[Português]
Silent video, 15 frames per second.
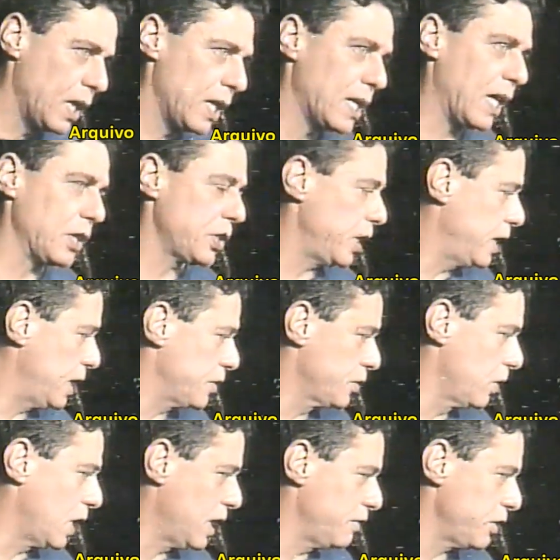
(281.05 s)
encaixei as
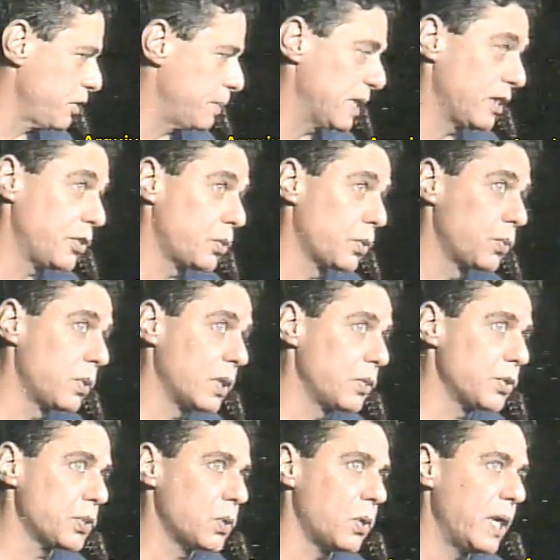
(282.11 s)
novas, mas a estrutura
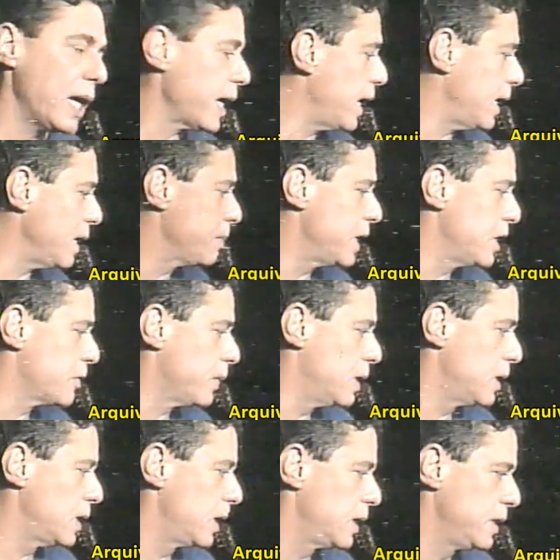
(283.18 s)
do show é aquela mesma.
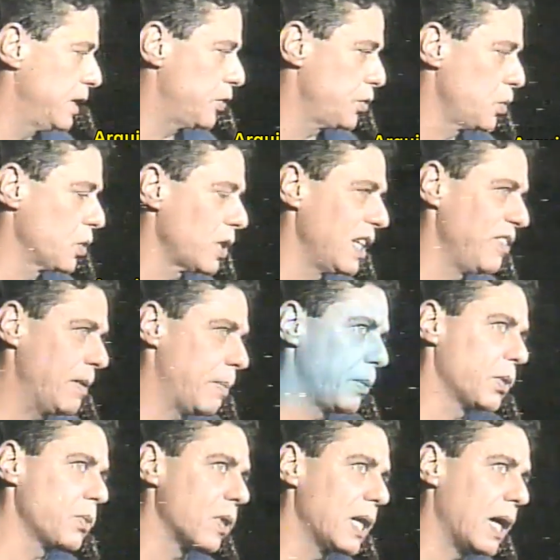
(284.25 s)
Esse show que eu levei para
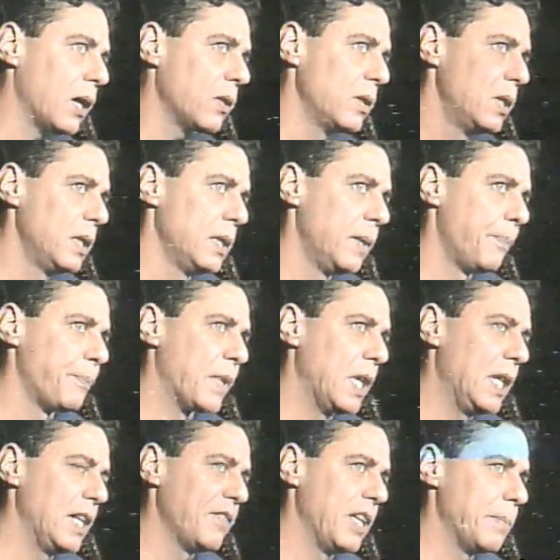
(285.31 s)
Portugal
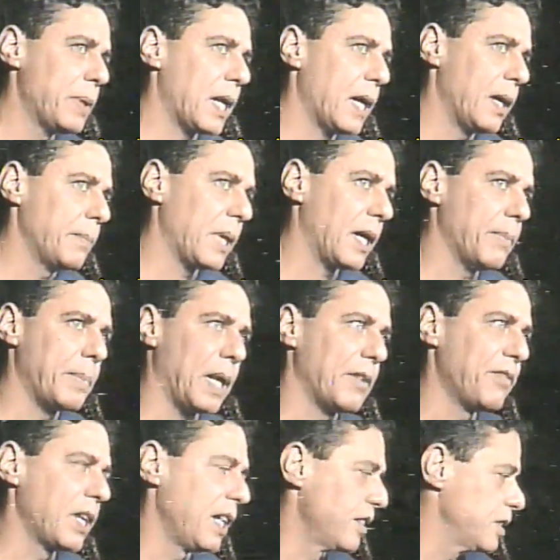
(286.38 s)
e levei para a
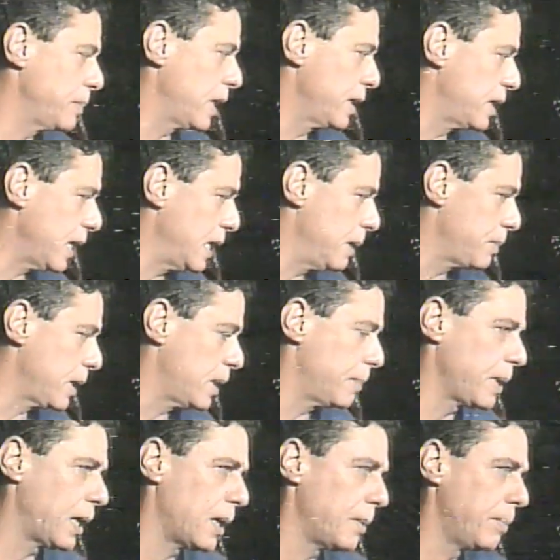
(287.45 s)
França, para a Itália,
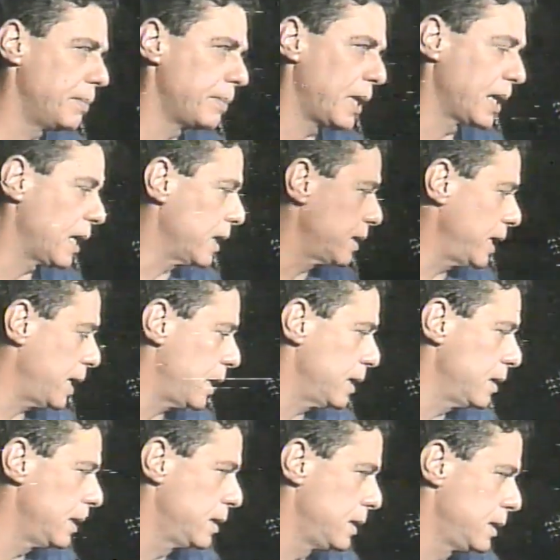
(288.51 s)
para a
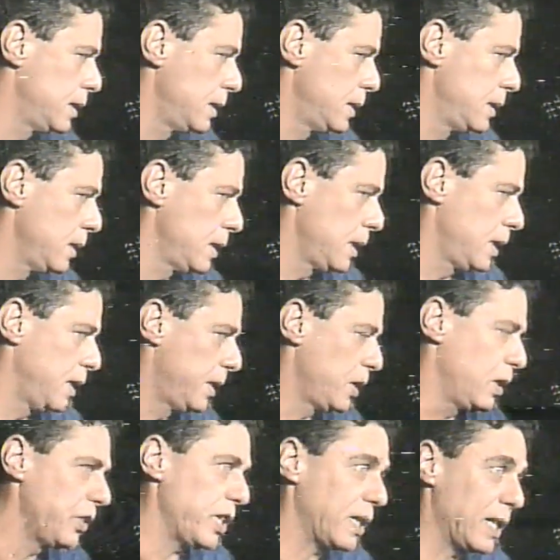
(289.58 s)
Inglaterra.
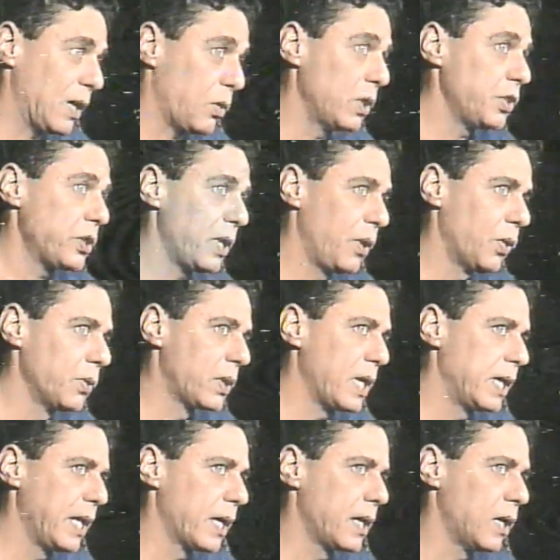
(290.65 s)
Então ele já, tá, quando estreou no
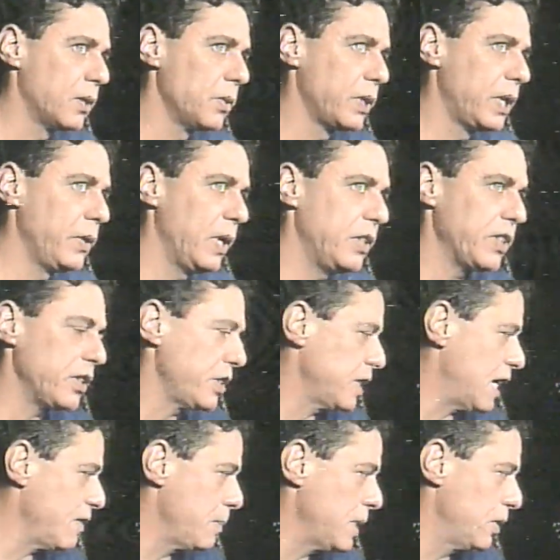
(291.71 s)
Canecão, no Rio, ele já
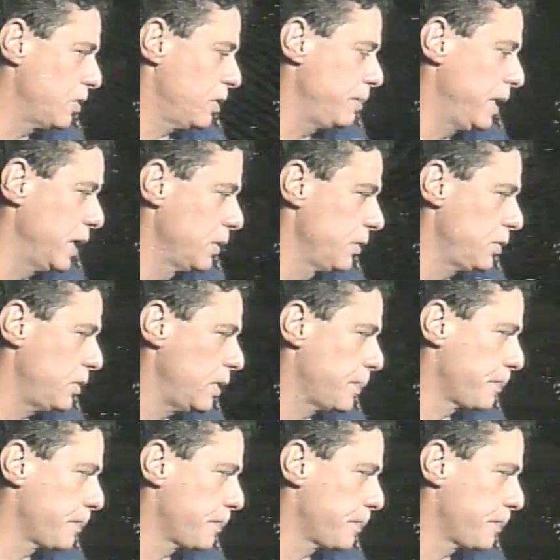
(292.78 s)
estava mais ou menos